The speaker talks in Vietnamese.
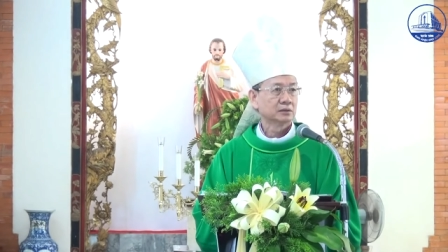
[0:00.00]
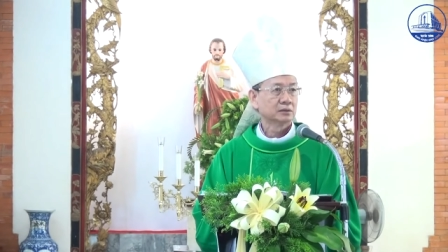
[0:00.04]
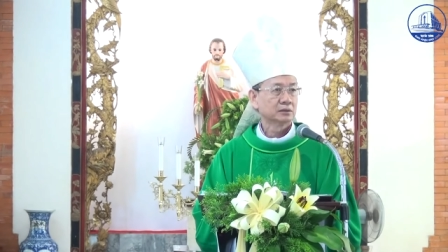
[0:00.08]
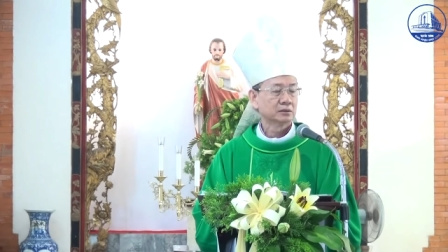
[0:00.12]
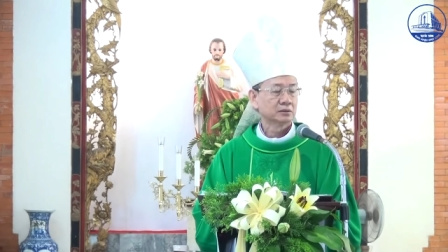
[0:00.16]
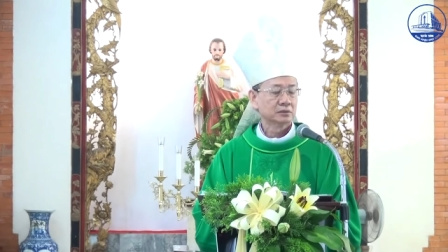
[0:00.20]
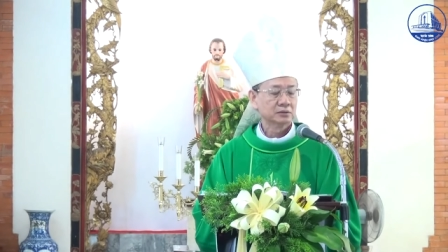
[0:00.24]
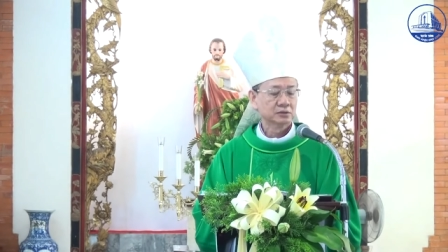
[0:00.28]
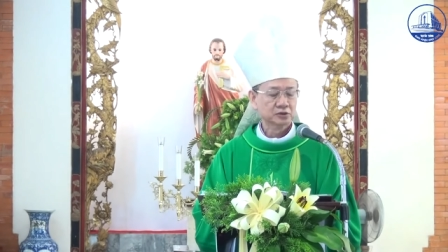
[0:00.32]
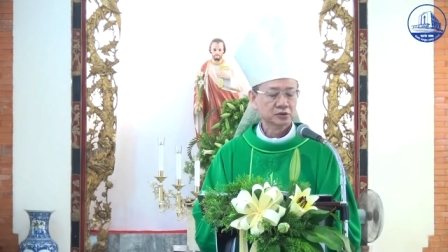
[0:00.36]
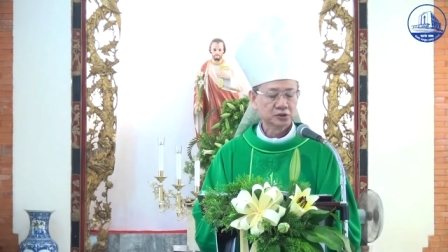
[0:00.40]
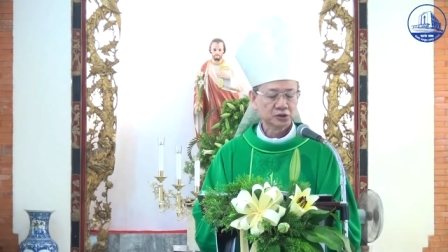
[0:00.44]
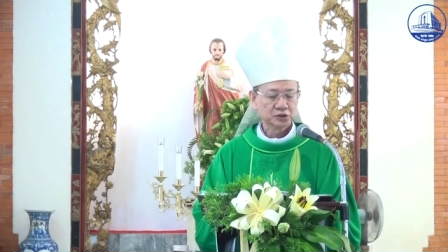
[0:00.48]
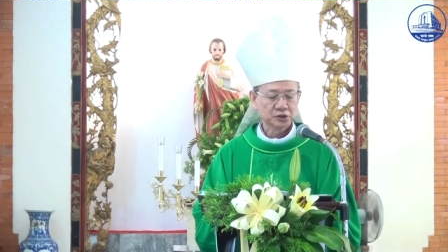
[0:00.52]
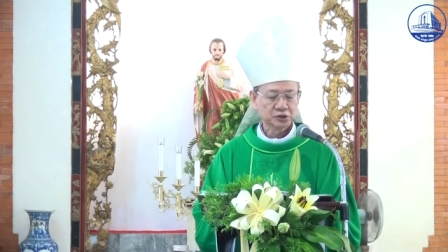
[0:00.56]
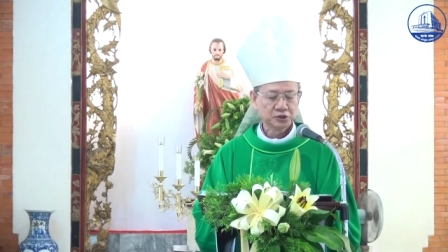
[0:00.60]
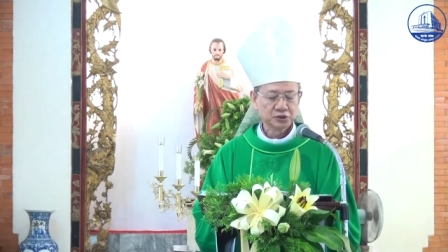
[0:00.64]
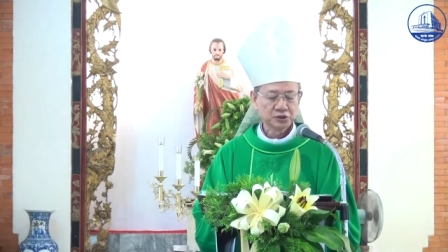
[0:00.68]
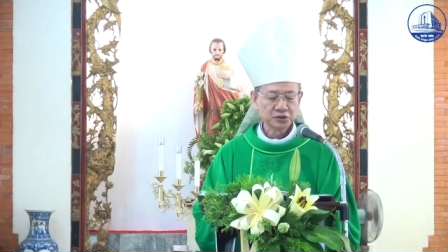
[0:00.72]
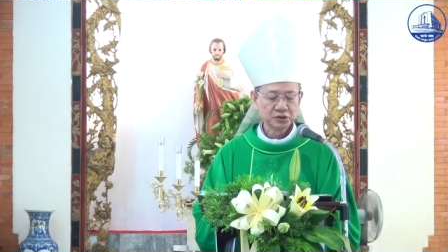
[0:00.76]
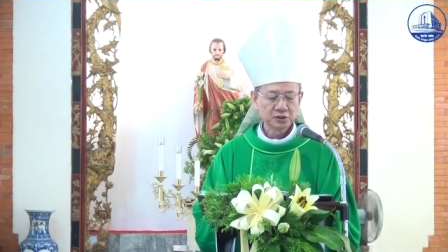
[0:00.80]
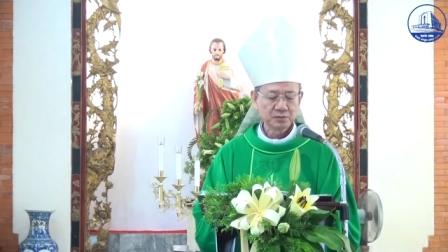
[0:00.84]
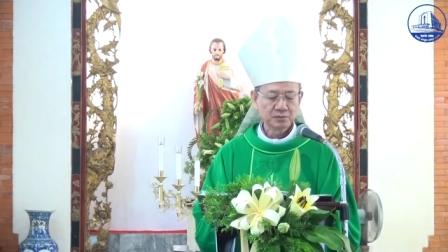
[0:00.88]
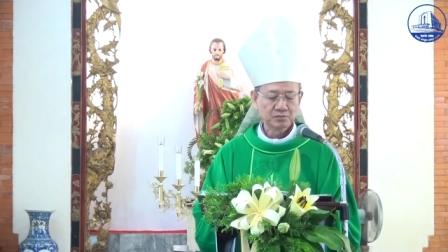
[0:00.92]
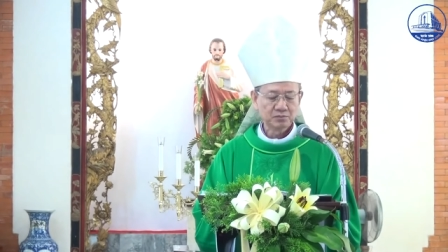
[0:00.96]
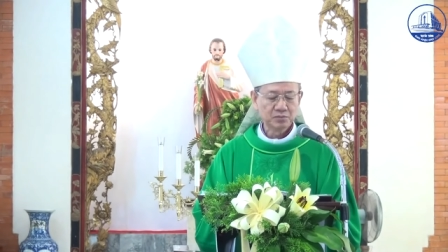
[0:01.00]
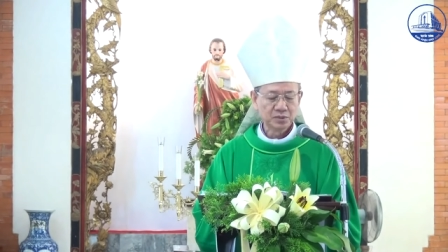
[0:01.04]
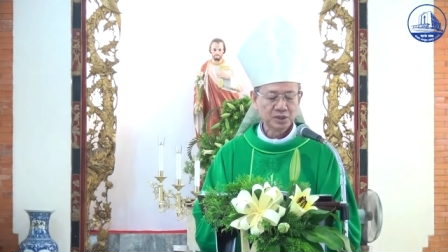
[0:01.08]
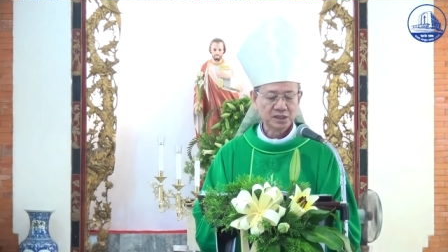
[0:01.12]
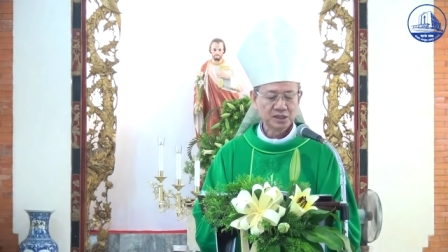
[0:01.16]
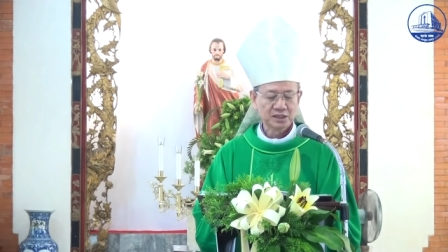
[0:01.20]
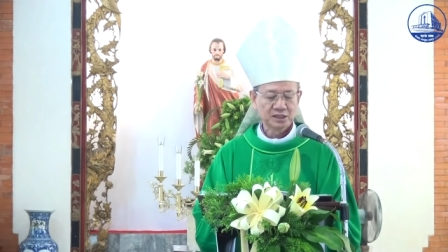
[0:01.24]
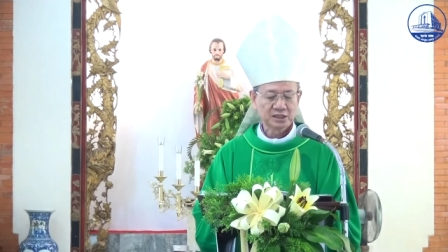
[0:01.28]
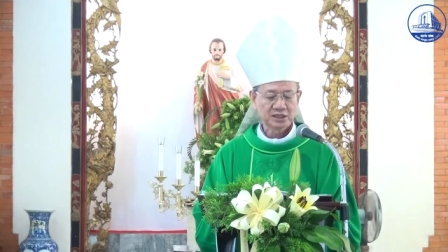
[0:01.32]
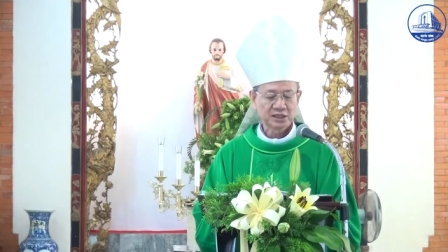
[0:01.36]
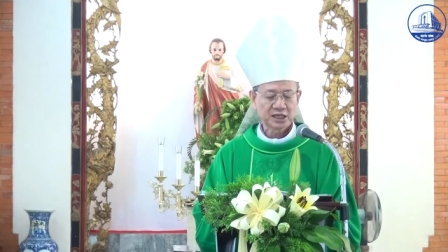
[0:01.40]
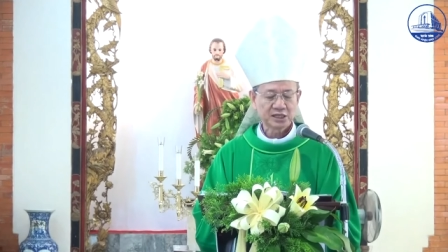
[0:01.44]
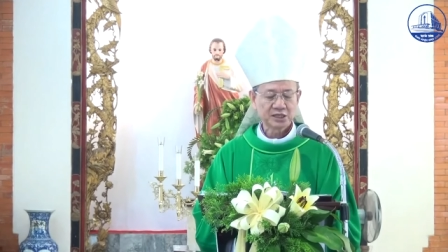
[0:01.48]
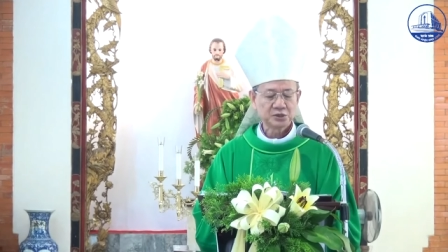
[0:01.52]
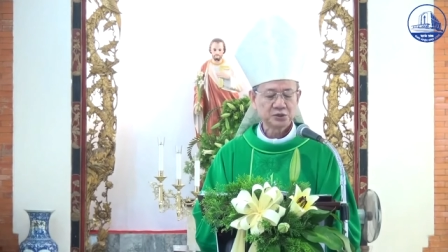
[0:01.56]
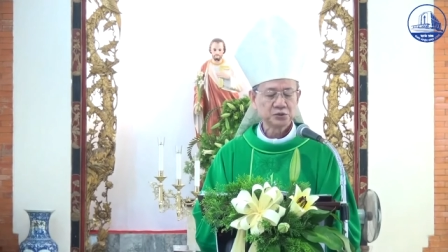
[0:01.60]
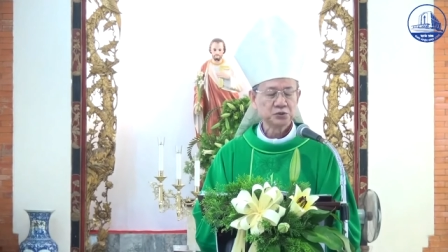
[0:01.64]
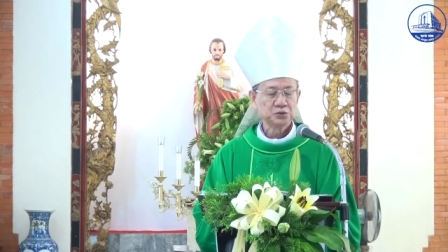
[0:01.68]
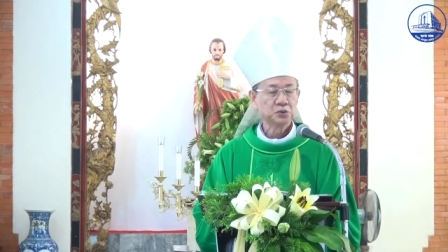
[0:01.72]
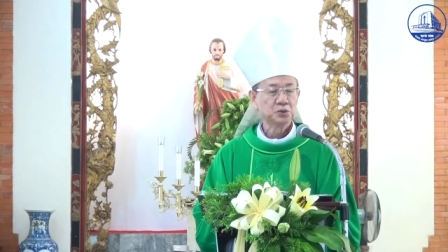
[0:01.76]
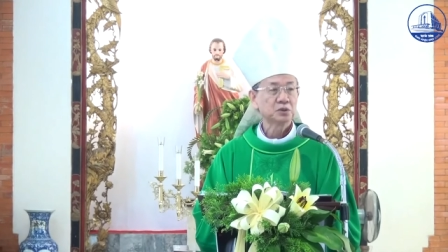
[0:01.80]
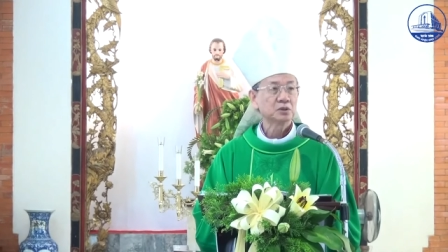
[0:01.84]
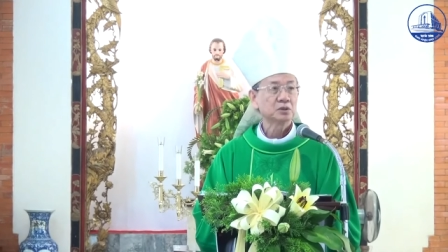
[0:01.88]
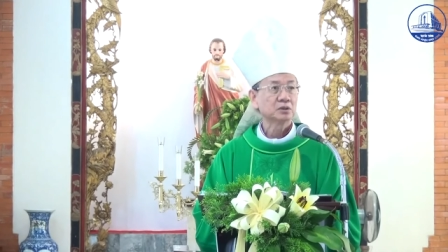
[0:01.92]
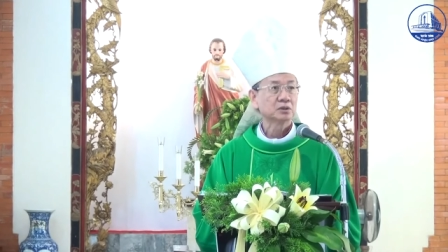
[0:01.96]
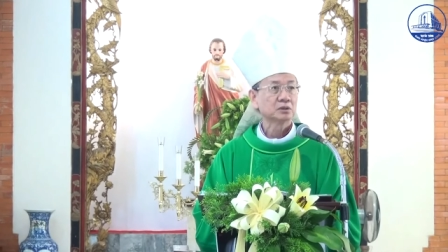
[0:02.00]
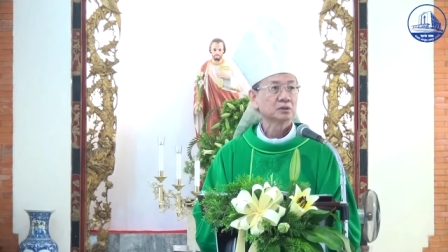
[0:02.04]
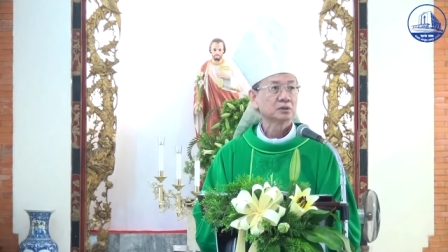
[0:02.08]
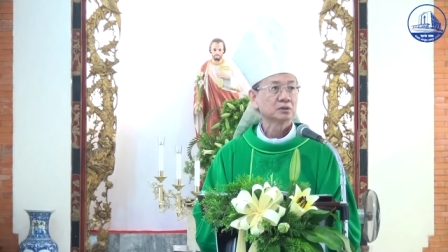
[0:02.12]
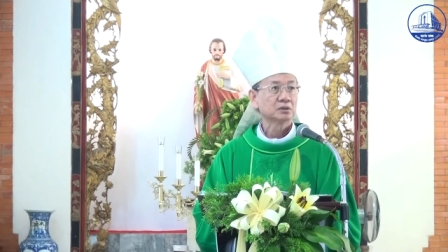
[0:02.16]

được rước mình thánh chúa